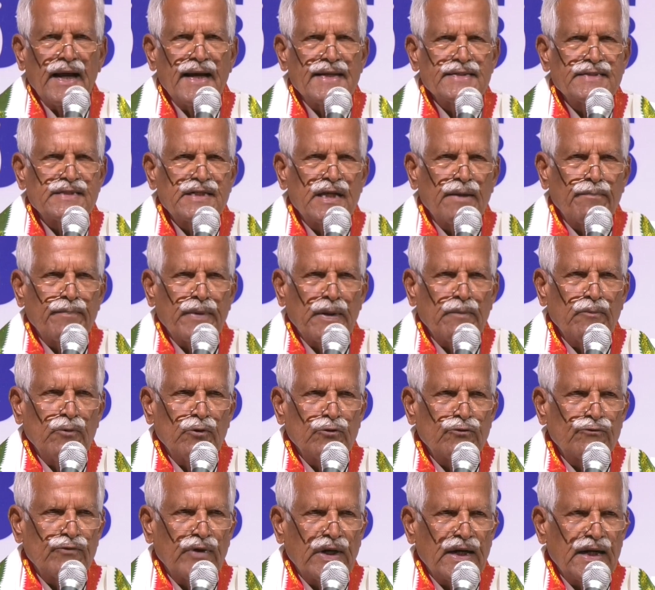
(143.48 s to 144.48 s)
రాష్ట్ర
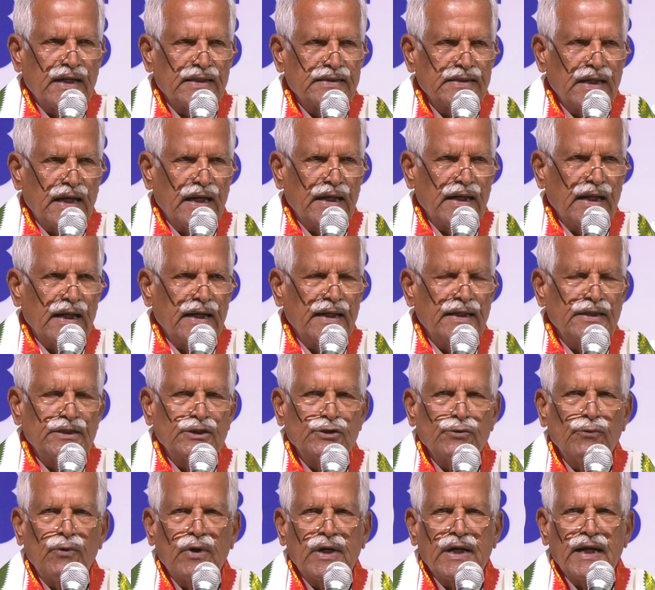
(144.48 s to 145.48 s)
ప్రభుత్వ ఖజానా
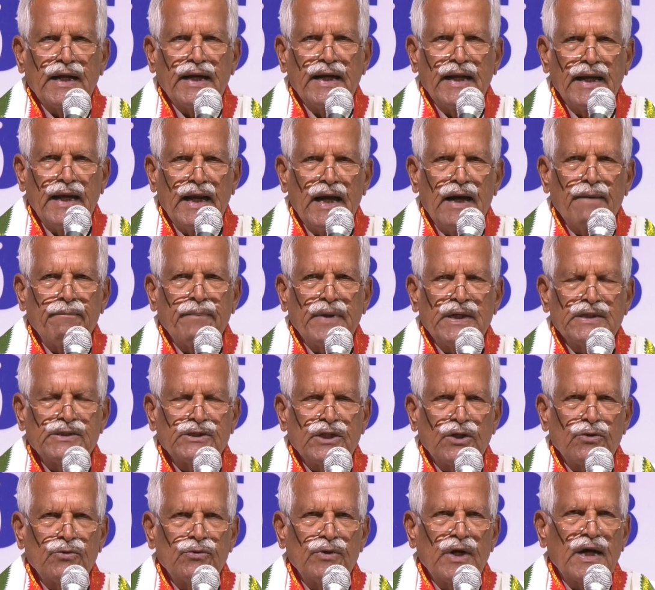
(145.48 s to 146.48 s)
నుంచి ఒక్క నయా పైస
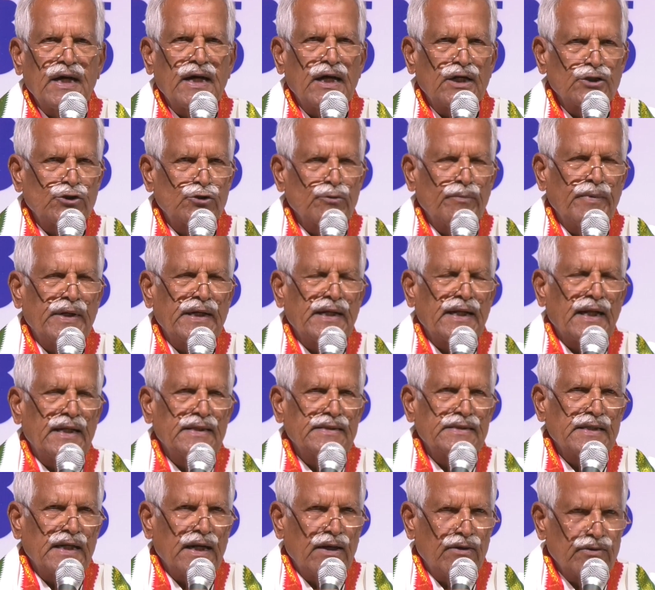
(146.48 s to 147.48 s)
కూడా ఖర్చు
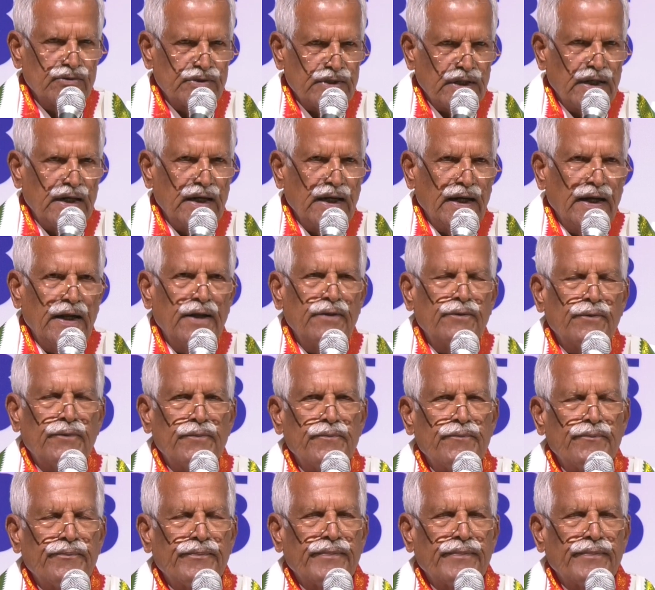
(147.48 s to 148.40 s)
పెట్టాల్సిన అవసరం లేదు